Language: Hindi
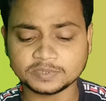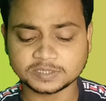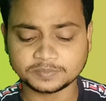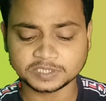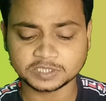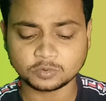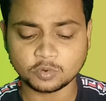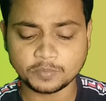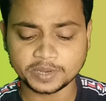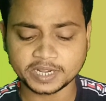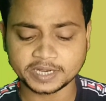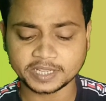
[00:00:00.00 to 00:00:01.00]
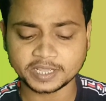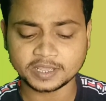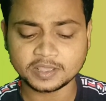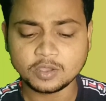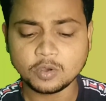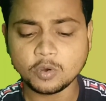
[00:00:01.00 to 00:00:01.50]
आप इस अपलिकेशन को ओपन
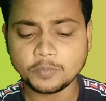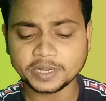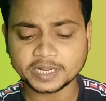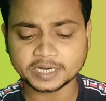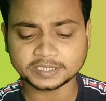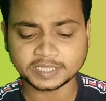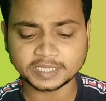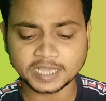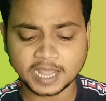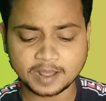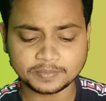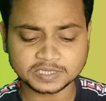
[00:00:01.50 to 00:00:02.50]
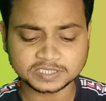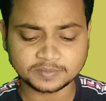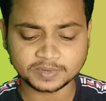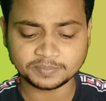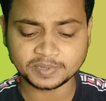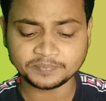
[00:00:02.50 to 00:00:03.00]
करेंगे ओपन करते ही आपके
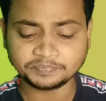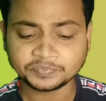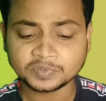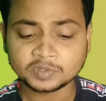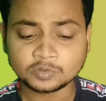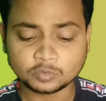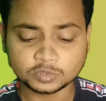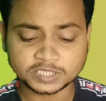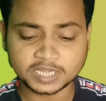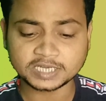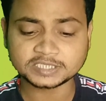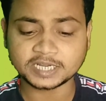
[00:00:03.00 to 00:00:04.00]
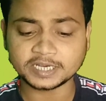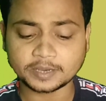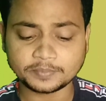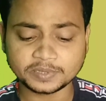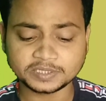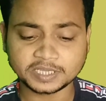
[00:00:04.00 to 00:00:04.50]
सामने में कुछ अलग सा
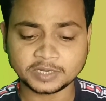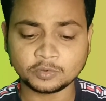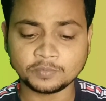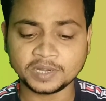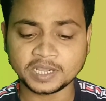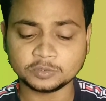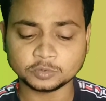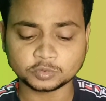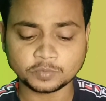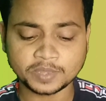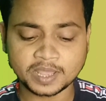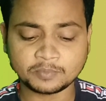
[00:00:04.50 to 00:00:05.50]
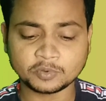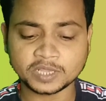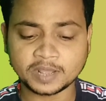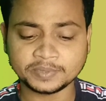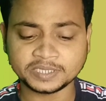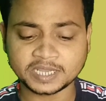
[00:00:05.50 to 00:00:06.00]
इंटरफेस देखने को मिलेगा दोस्तों मैं आपको
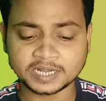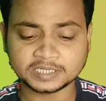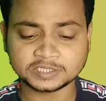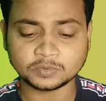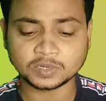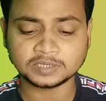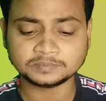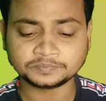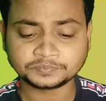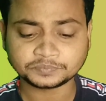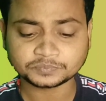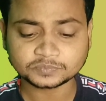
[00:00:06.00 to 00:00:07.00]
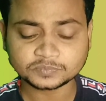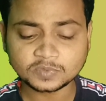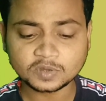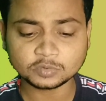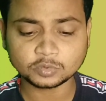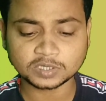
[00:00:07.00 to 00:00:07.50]
यहाँ पर दिखाना चाहूँगा
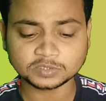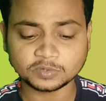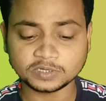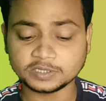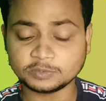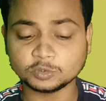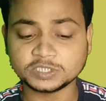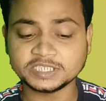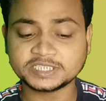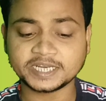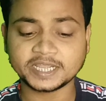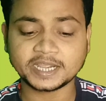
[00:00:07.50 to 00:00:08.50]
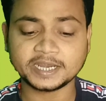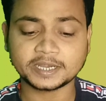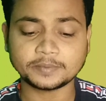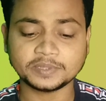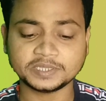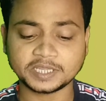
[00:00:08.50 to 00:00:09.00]
थोड़ा सा कुछ इस तरीके का
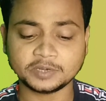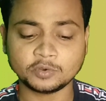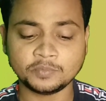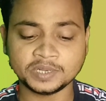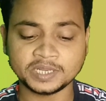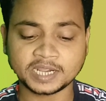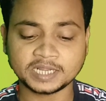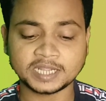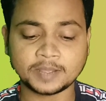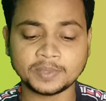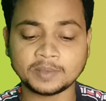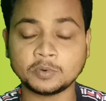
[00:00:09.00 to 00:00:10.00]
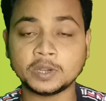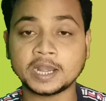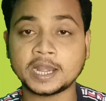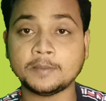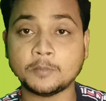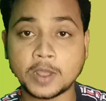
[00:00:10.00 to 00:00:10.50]
इंटरफेस देखने को मिल जाएगा जहाँ पे आपको
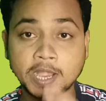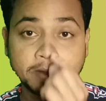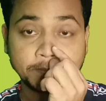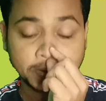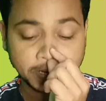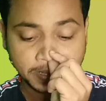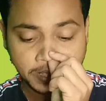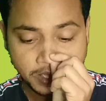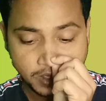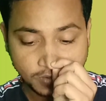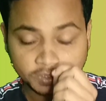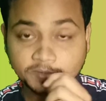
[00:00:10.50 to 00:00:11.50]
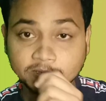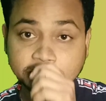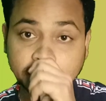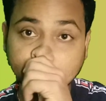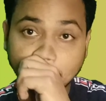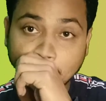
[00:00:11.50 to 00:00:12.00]
डालना है मोबाइल नंबर और उसके बाद
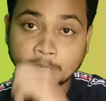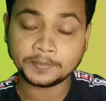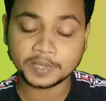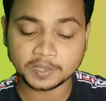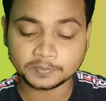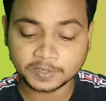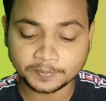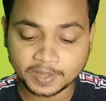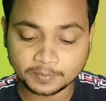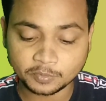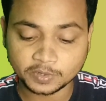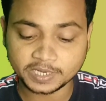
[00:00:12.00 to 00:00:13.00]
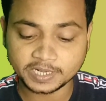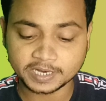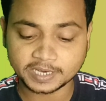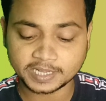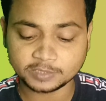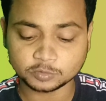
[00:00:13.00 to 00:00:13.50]
सेंड ओटीपी के ऑप्शन पे आपको क्लिक
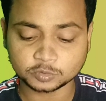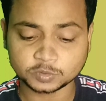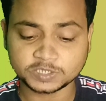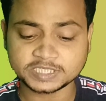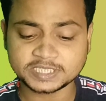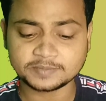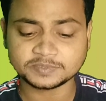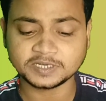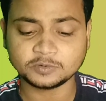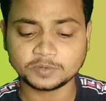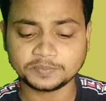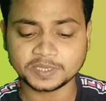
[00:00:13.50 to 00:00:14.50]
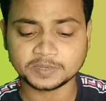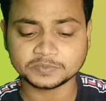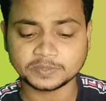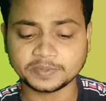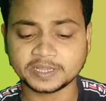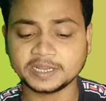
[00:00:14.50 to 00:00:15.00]
करना है दोस्तों जैसे आप सेंड ओटीपी के
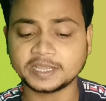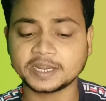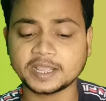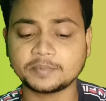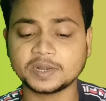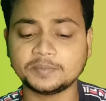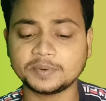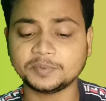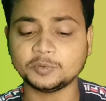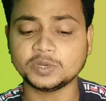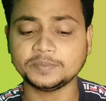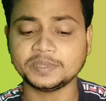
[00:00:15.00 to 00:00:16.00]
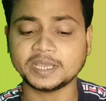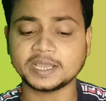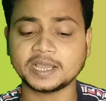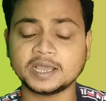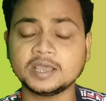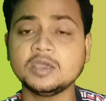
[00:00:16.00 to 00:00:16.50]
ऑप्शन पे क्लिक करेंगे आपके नंबर पे ओटीपी
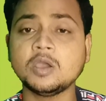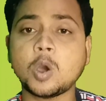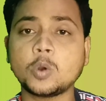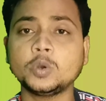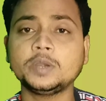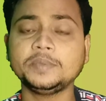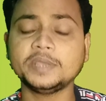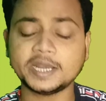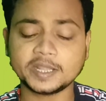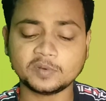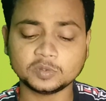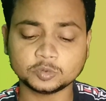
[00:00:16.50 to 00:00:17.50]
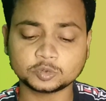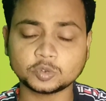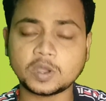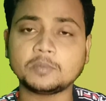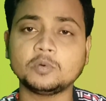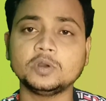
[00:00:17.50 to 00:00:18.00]
आएगा और ओटीपी आने के बाद
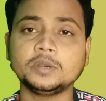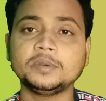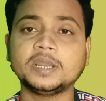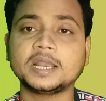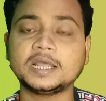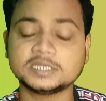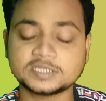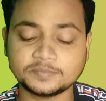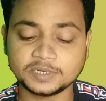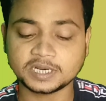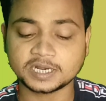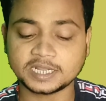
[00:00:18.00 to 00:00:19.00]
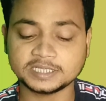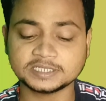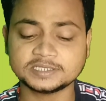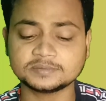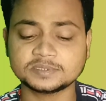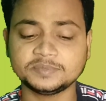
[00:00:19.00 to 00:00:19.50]
दोस्तों आपको ओटीपी डालना है सबमिट करना है
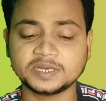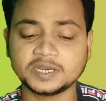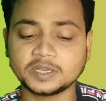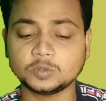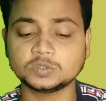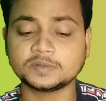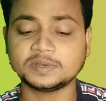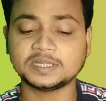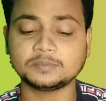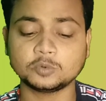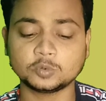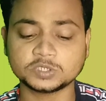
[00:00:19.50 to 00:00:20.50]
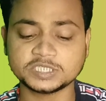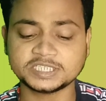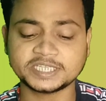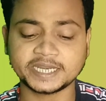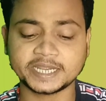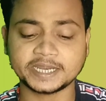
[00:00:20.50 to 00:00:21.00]
जैसे आप सबमिट करेंगे उसके बाद आपको कुछ
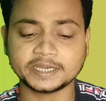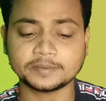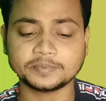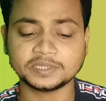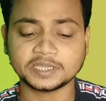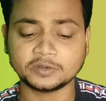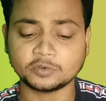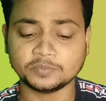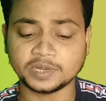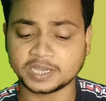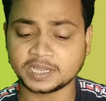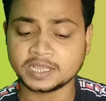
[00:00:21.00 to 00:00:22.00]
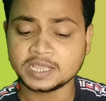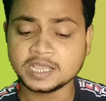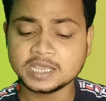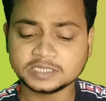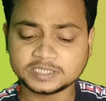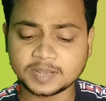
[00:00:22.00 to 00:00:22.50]
इस तरीके का इंटरव्यू देखने को मिलेगा
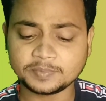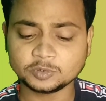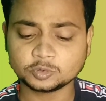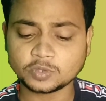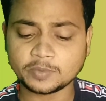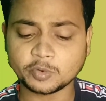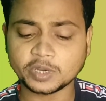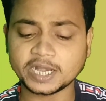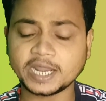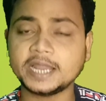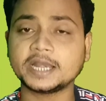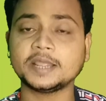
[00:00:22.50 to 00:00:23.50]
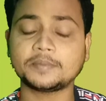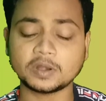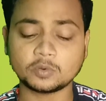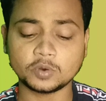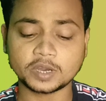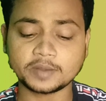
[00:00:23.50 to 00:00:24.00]
जहाँ पे दोस्तों आपको डालना है
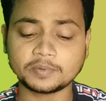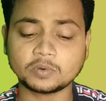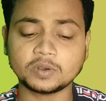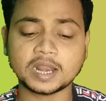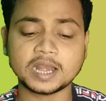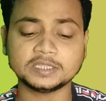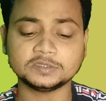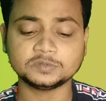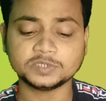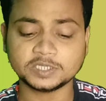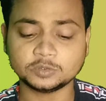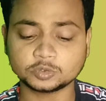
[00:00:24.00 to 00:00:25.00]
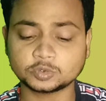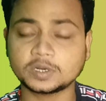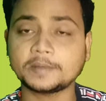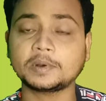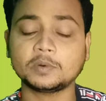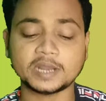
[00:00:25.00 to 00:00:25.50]
रेफर कोड रेफर कोड डालना जरूरी है दोस्तों
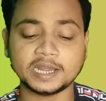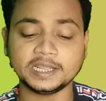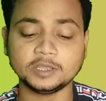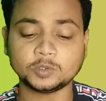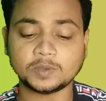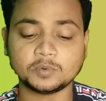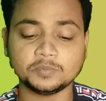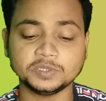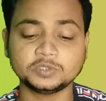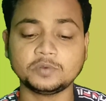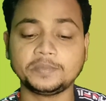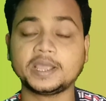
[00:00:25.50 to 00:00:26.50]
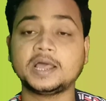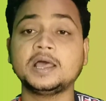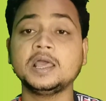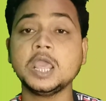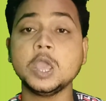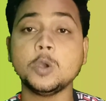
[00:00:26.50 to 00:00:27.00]
रेफर कोड डालेंगे तो आपको बीस रुपये का